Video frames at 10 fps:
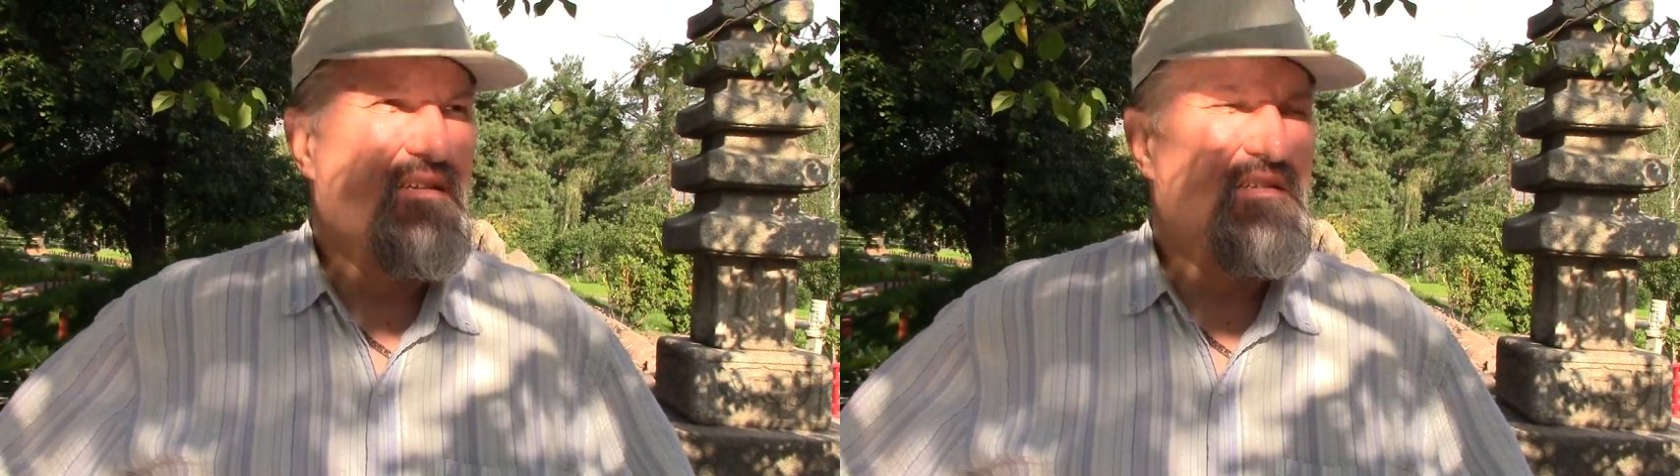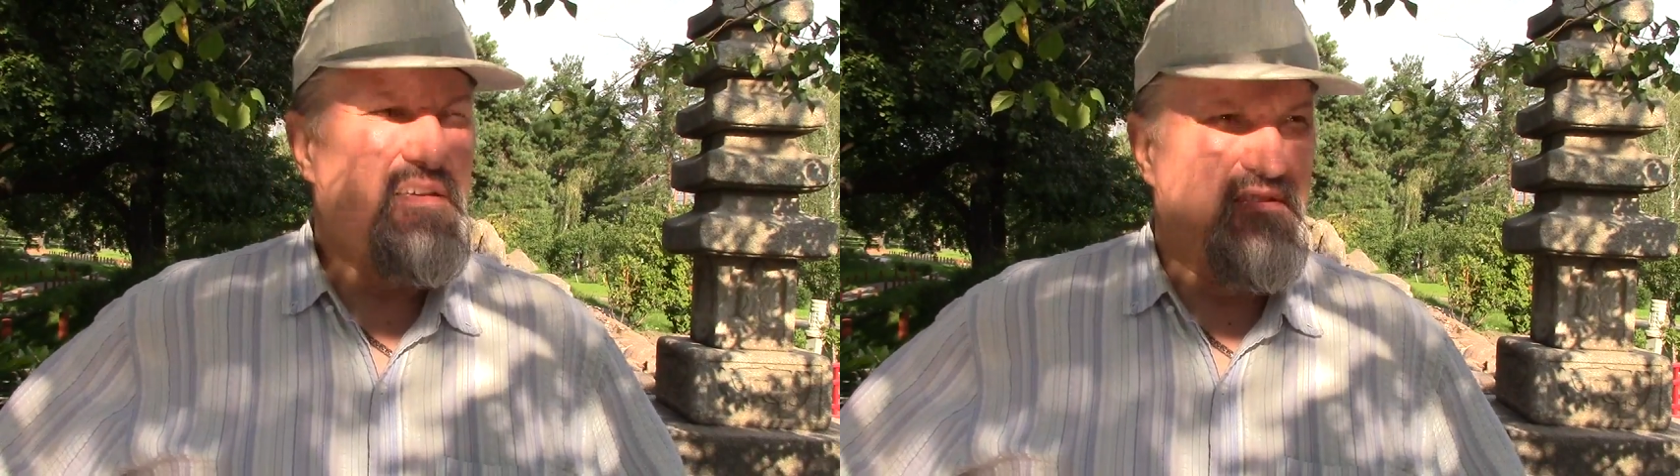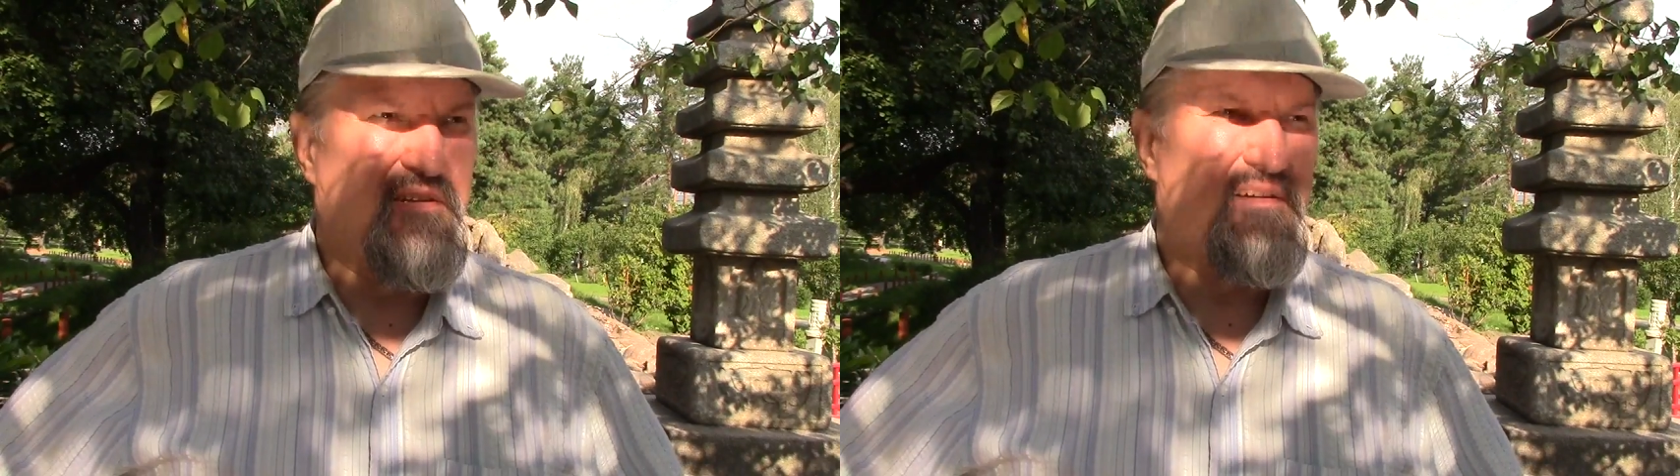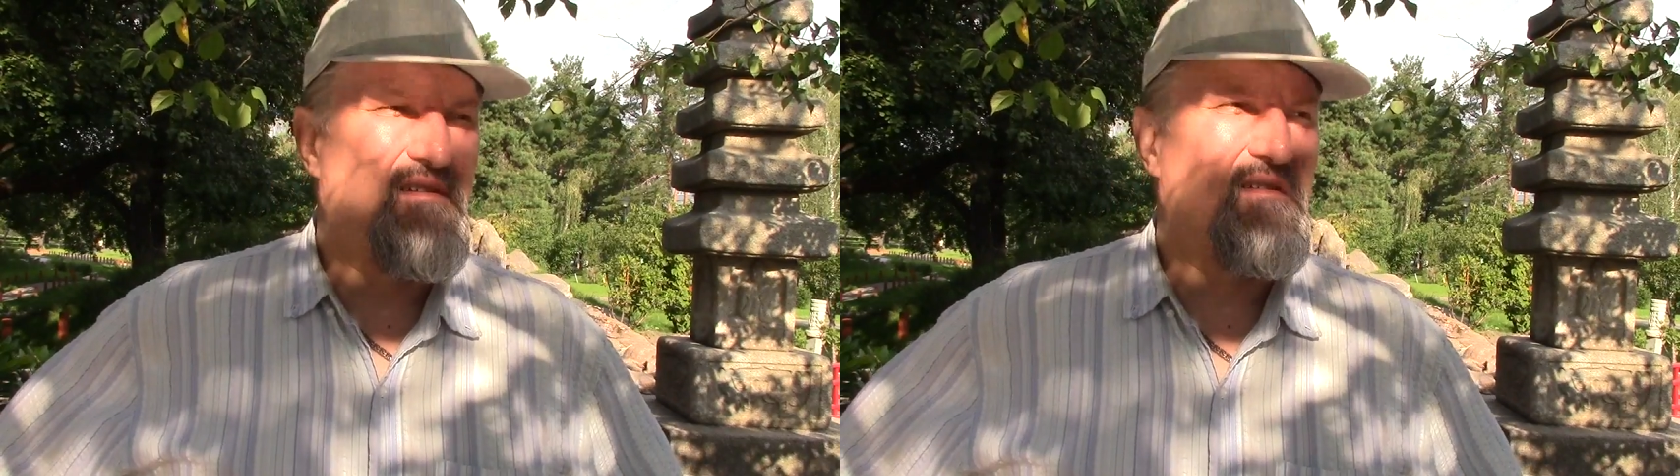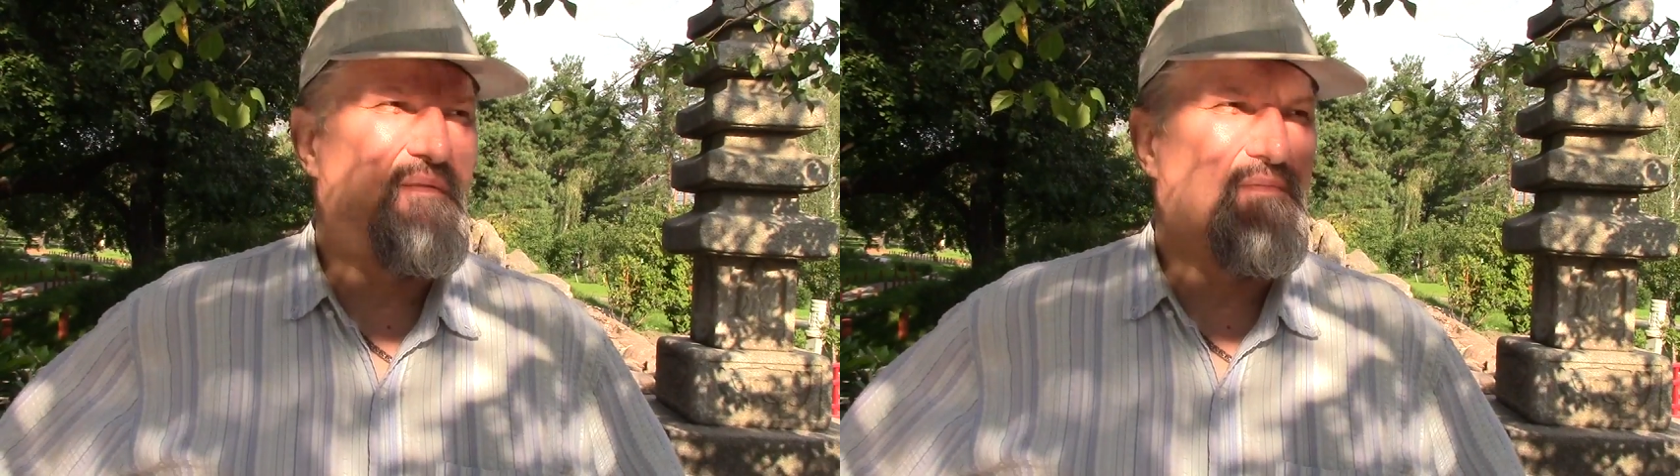Делали
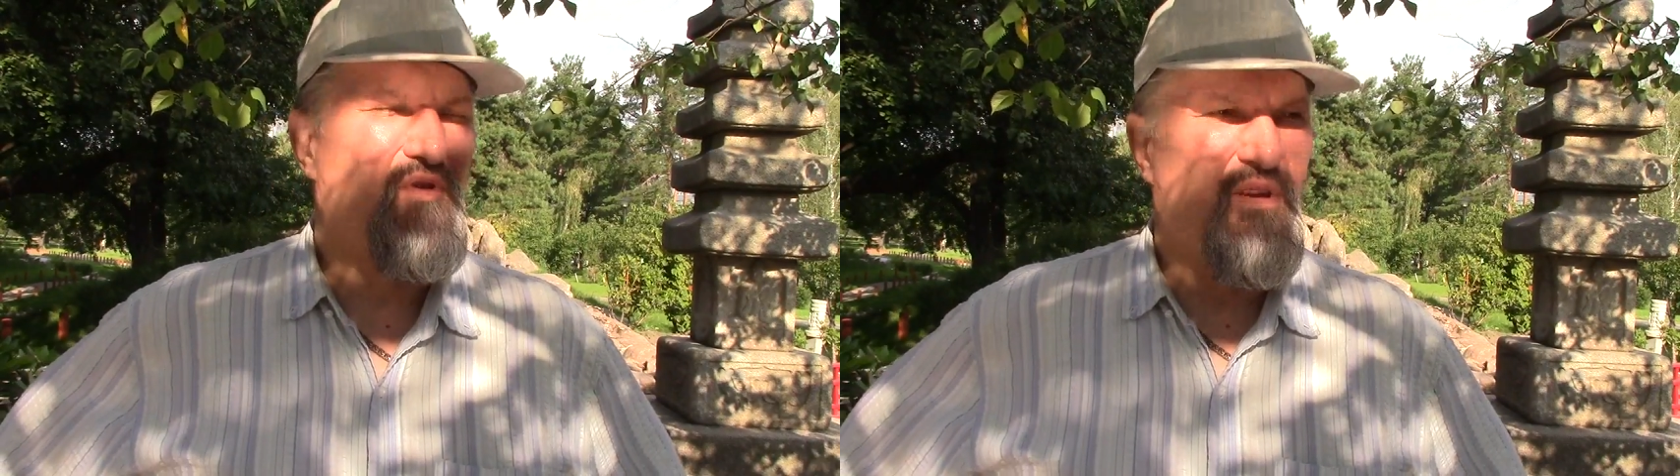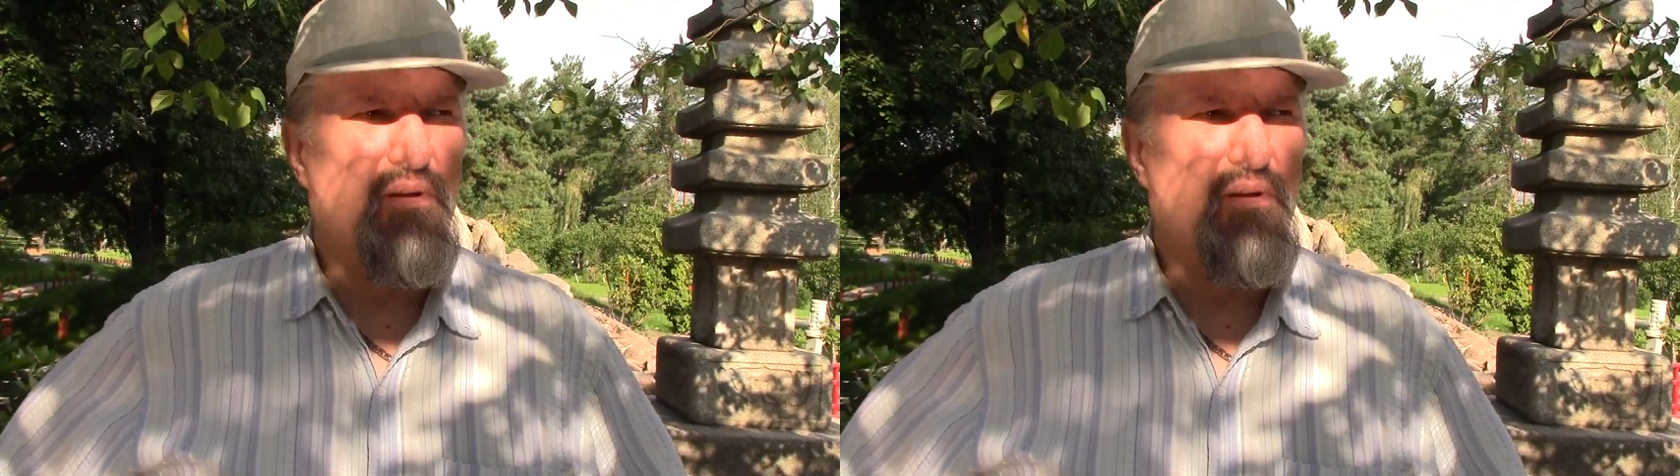многим